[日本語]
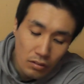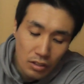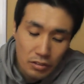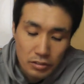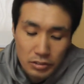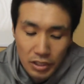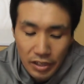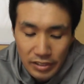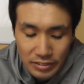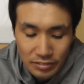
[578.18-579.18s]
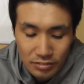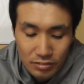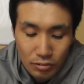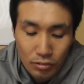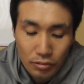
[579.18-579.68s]
ニンニク
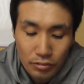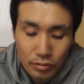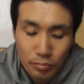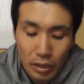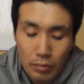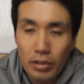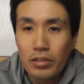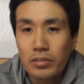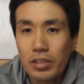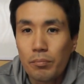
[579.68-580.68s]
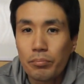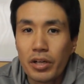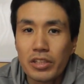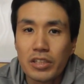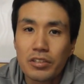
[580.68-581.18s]
のを丸々天ぷ
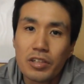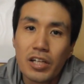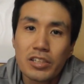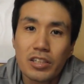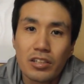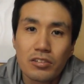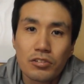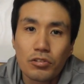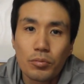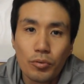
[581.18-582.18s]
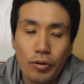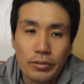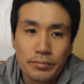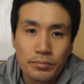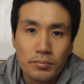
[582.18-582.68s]
らにしたりフライにしたりするより
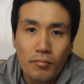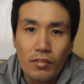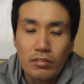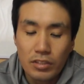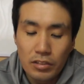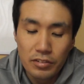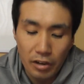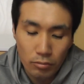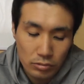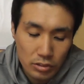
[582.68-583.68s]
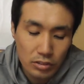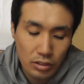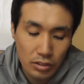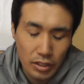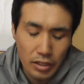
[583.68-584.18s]
も臭くない本当に
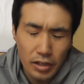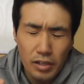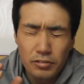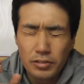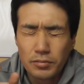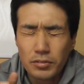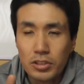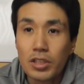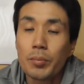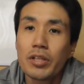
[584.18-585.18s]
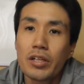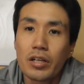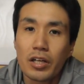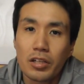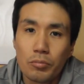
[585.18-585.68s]
臭くないあの調べた
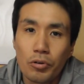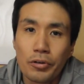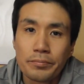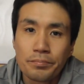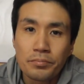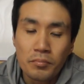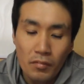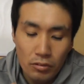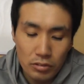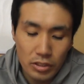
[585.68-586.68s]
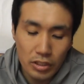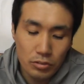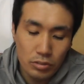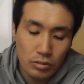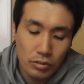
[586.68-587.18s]
段階でもその成
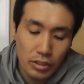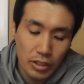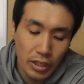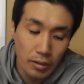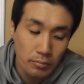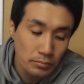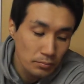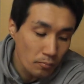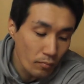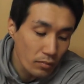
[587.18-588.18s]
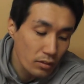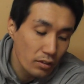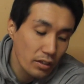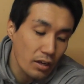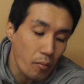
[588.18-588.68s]
長する時に
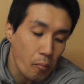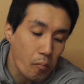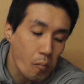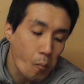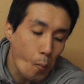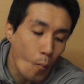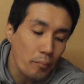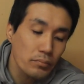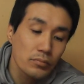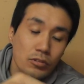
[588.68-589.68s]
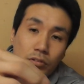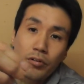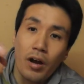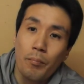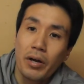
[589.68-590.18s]
ねこ
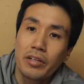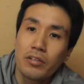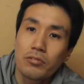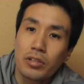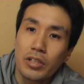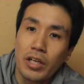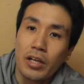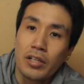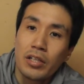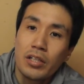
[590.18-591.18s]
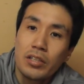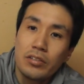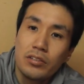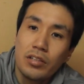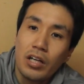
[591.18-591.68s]
の葉っぱが出る時に
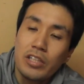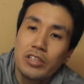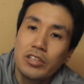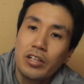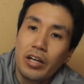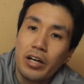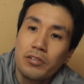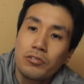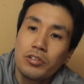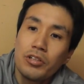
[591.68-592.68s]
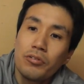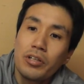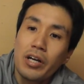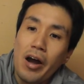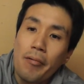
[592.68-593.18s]
アリシンだっけがの匂
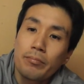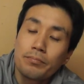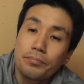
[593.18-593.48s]
いが